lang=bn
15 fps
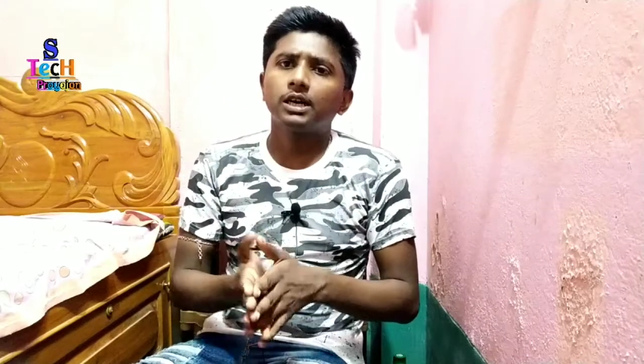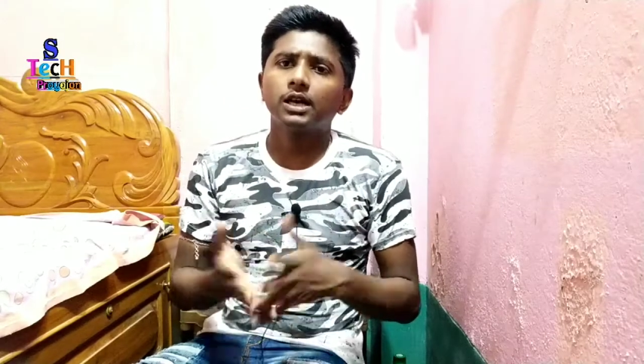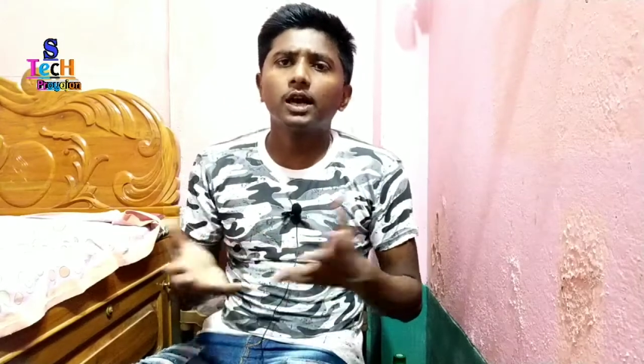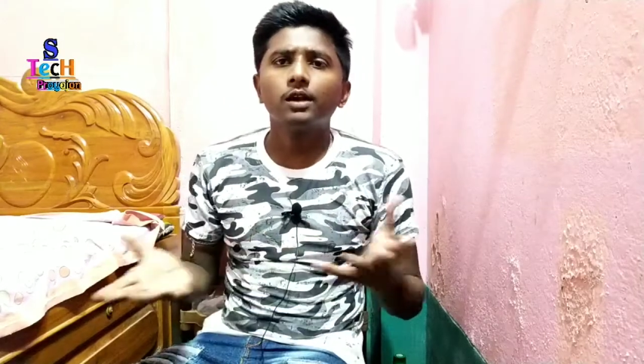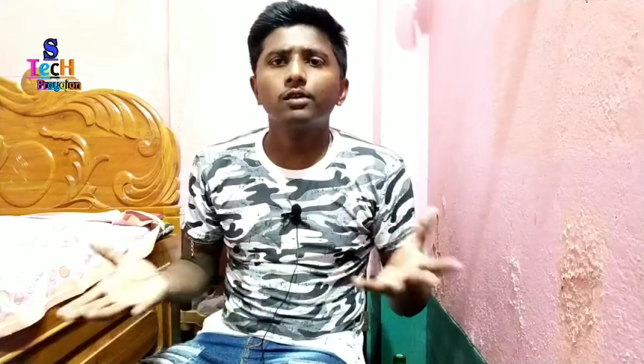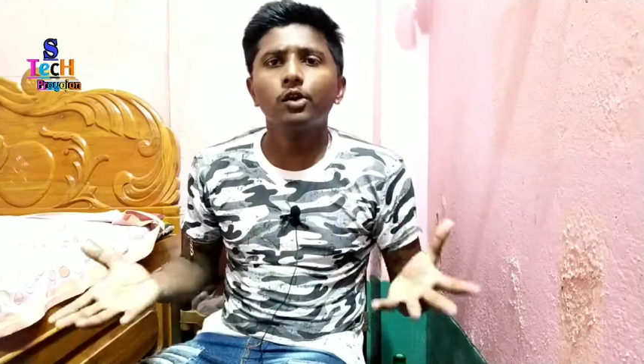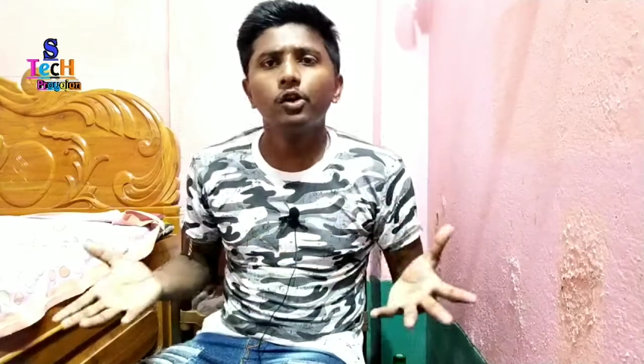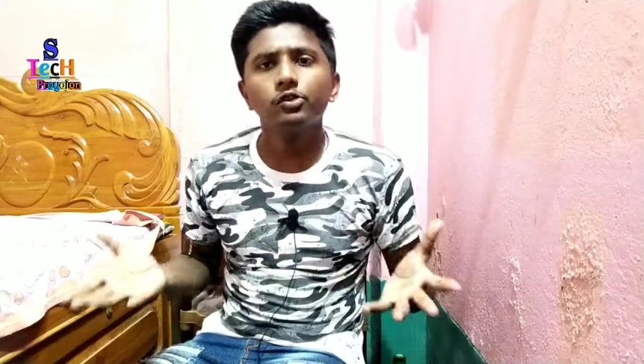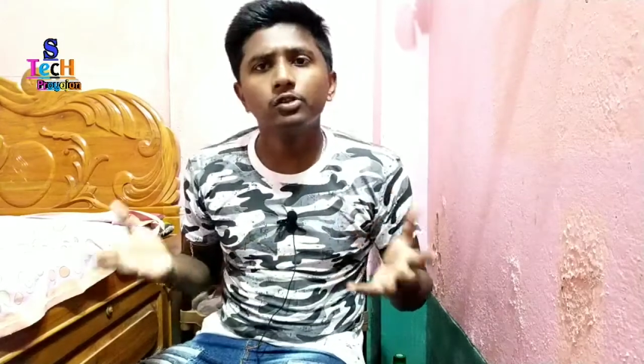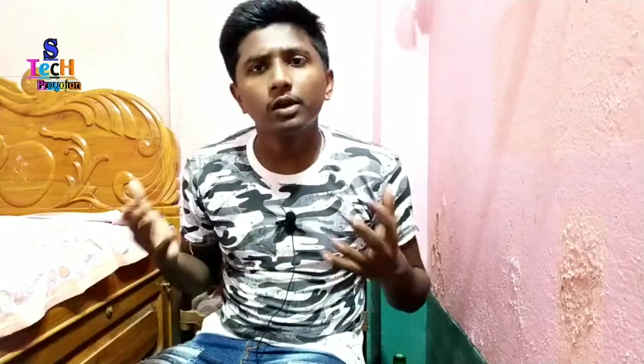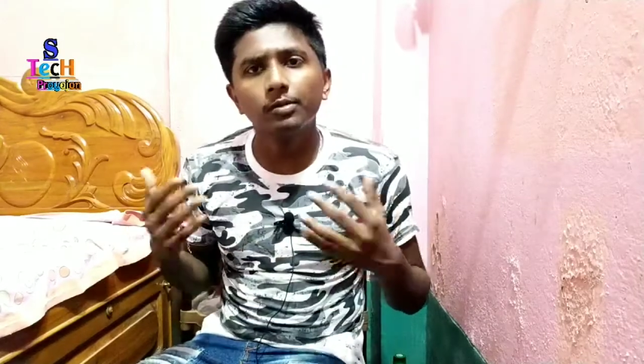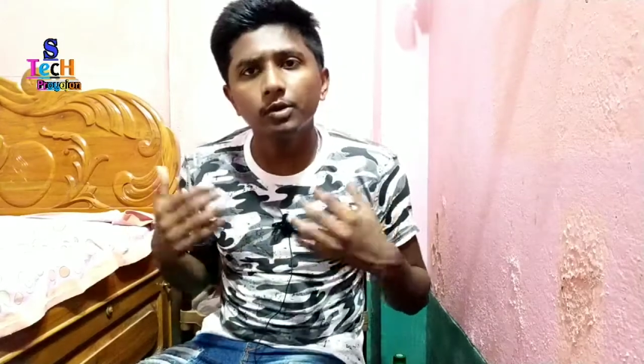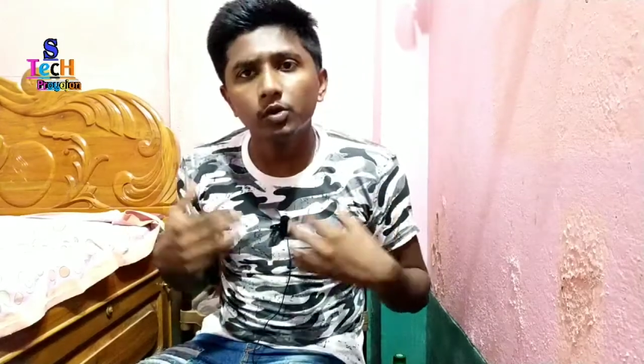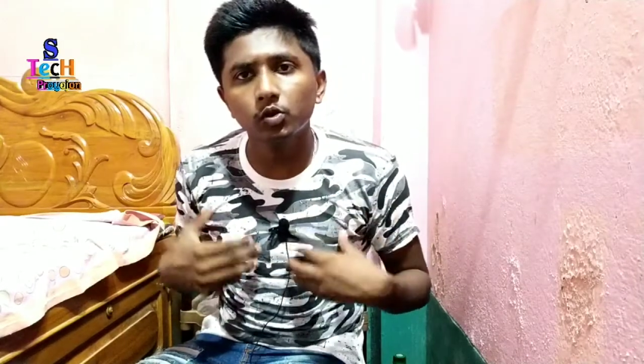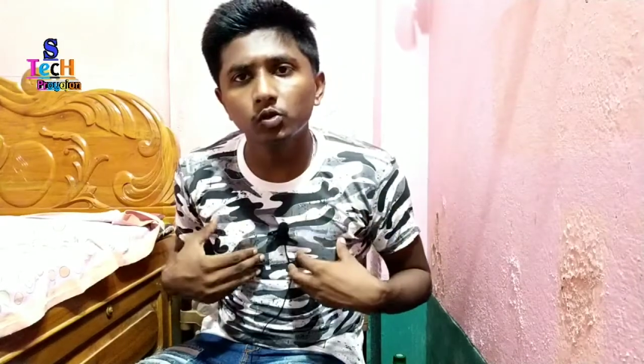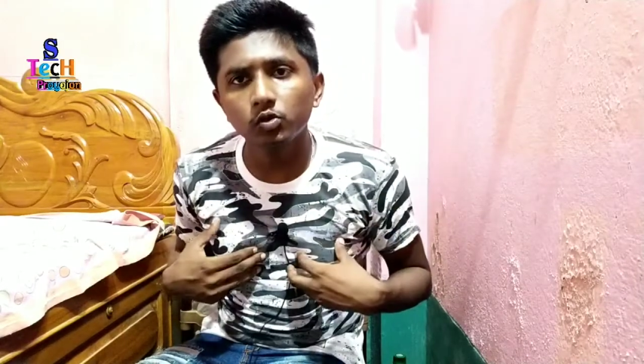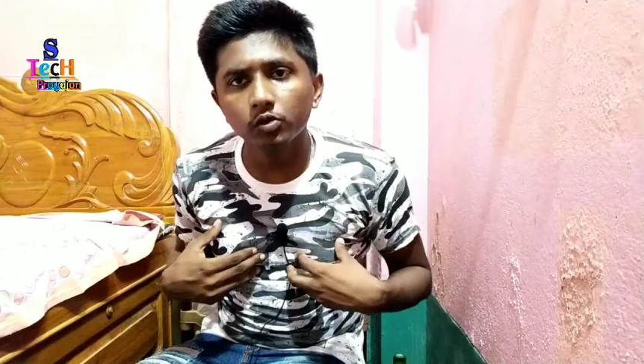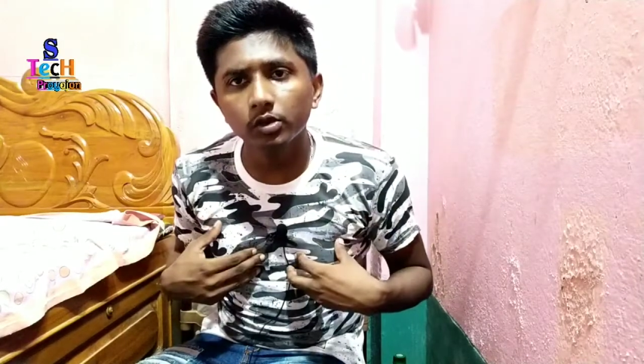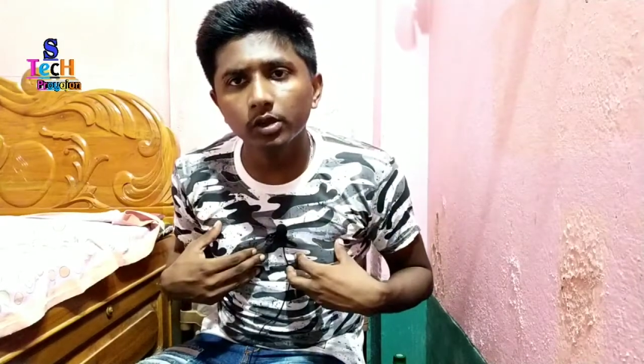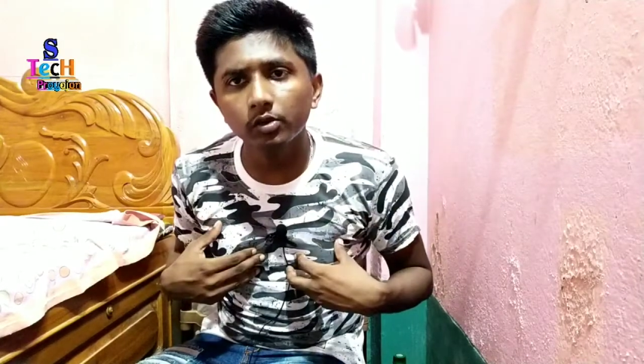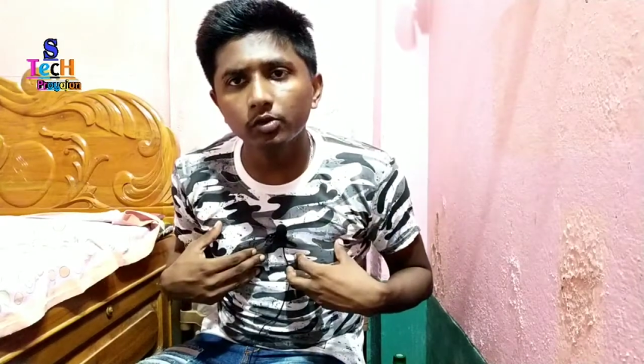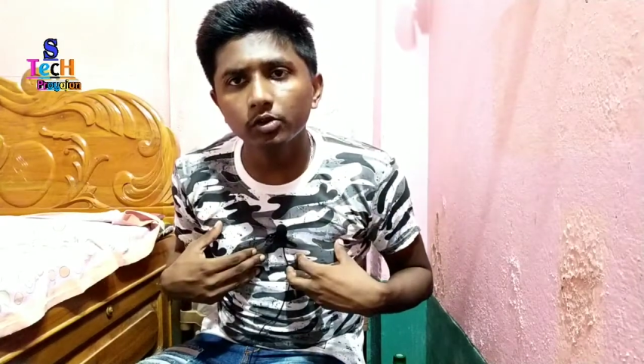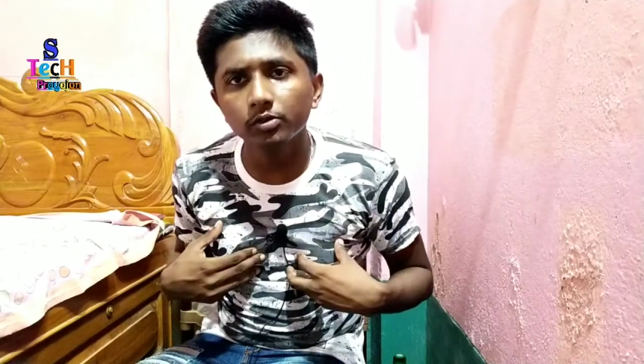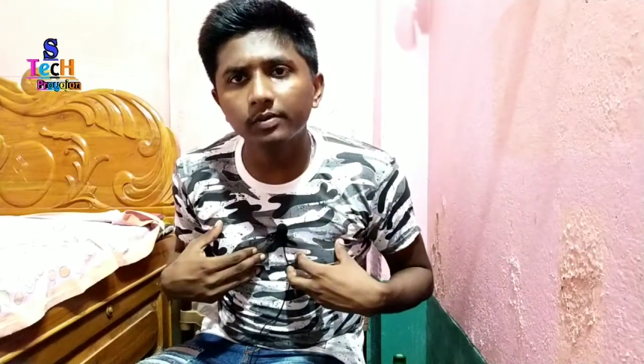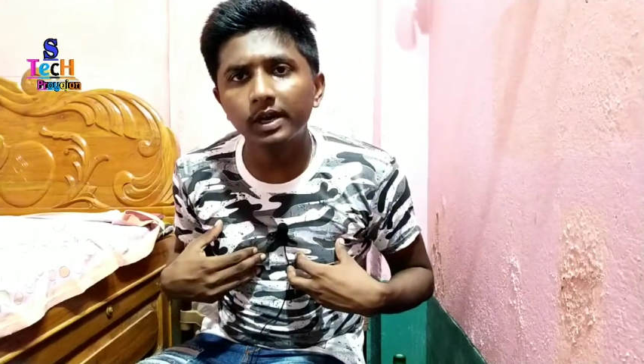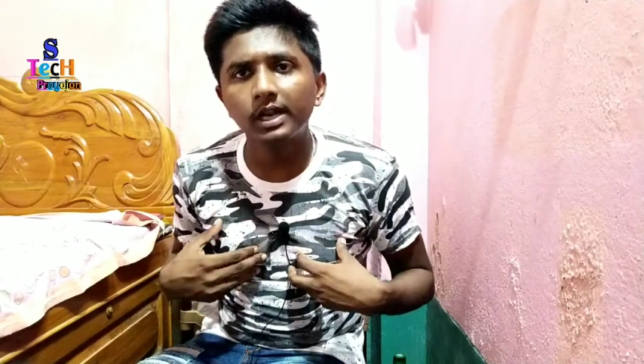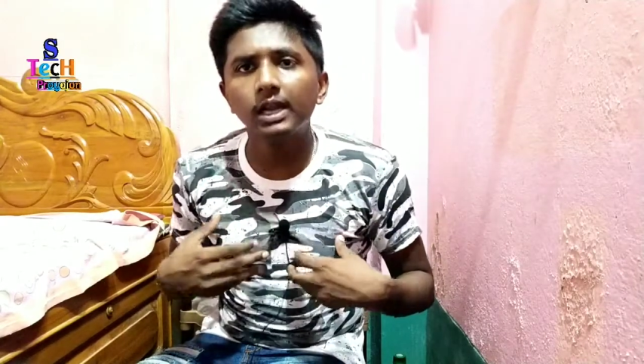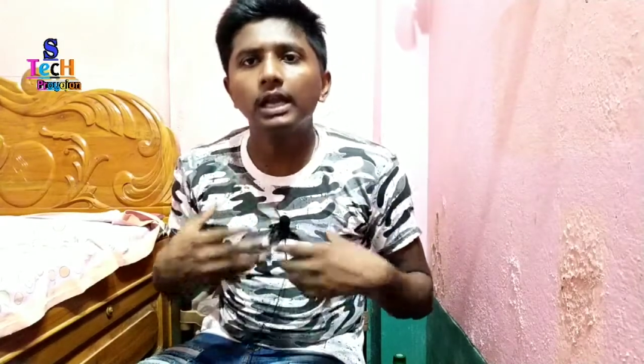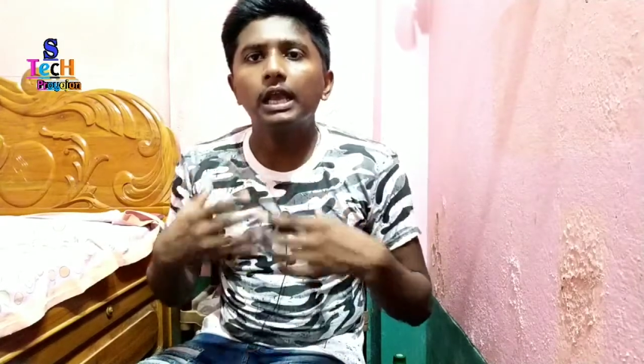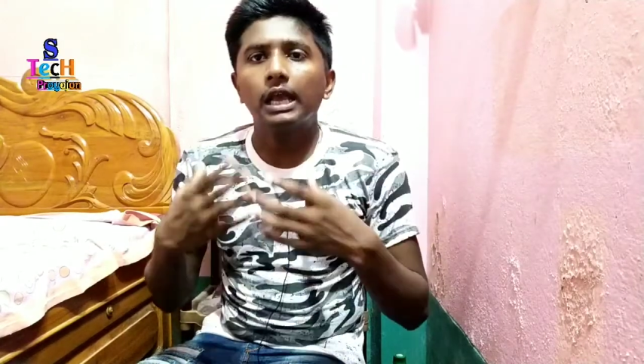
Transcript: কারণ হয়তো আমি নতুন ইউটিউবার